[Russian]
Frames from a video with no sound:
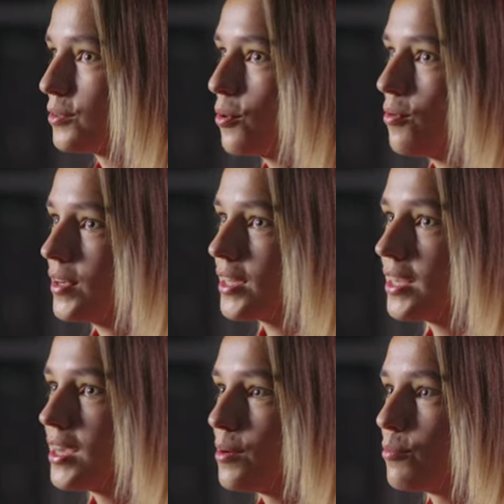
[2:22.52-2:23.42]

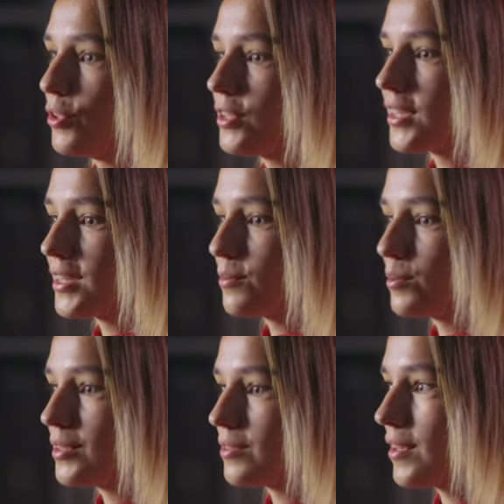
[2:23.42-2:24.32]
новый мультик это
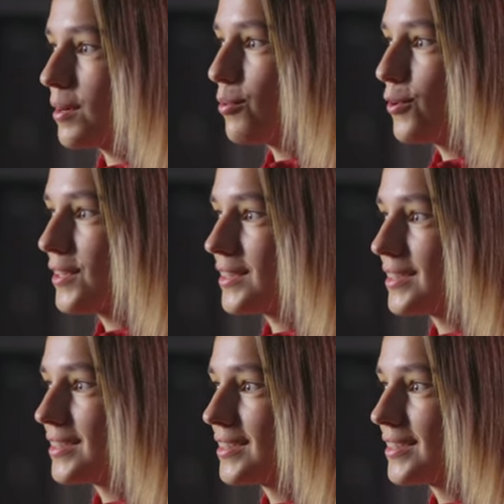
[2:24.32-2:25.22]
был
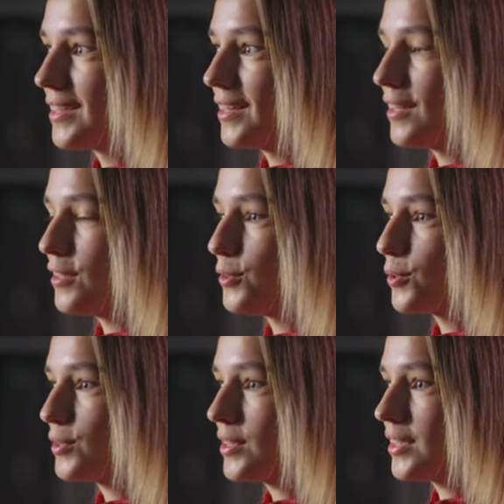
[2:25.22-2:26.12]
Зверополис,
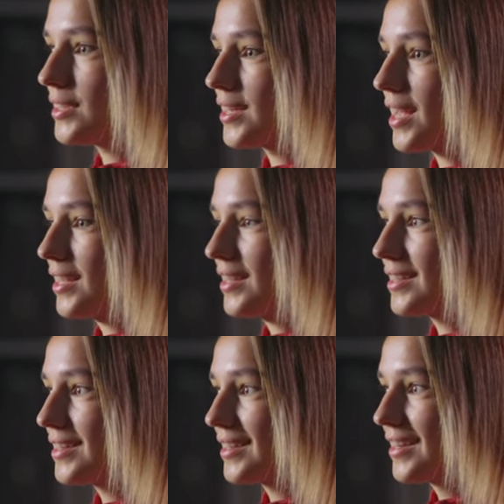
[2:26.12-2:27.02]
лисенок и
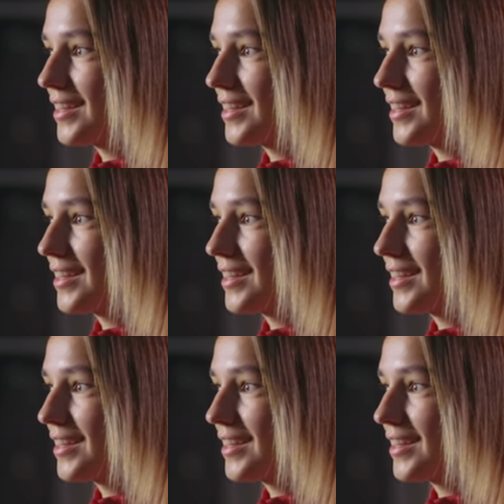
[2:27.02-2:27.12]
зайка